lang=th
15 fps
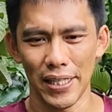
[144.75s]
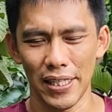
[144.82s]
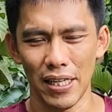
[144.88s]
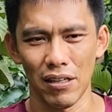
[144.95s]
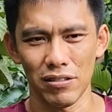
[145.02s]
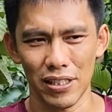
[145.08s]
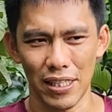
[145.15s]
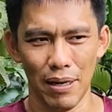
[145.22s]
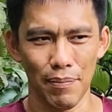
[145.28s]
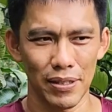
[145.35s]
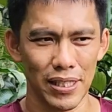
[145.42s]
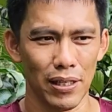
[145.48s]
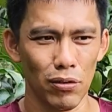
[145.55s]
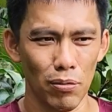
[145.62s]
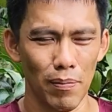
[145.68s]
ที่เราจะนำมา
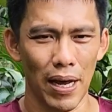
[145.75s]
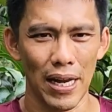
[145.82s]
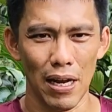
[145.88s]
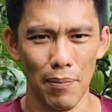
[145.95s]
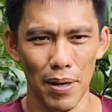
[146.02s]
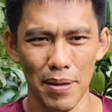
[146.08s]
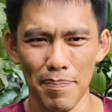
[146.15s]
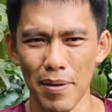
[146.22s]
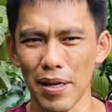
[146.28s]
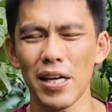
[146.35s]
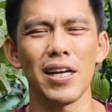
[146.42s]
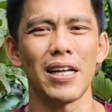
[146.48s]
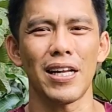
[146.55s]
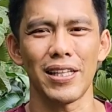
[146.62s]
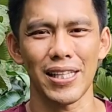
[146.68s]
ใส่ต้นไม้แล้วมันไม่
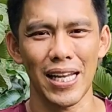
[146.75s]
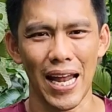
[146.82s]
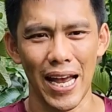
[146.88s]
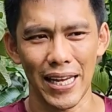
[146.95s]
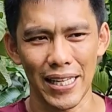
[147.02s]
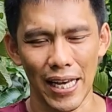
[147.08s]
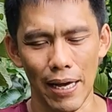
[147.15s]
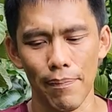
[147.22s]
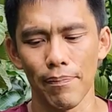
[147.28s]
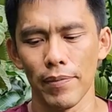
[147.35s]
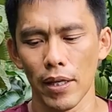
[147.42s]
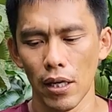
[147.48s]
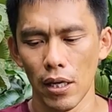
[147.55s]
เกิดอันตรายนะครับ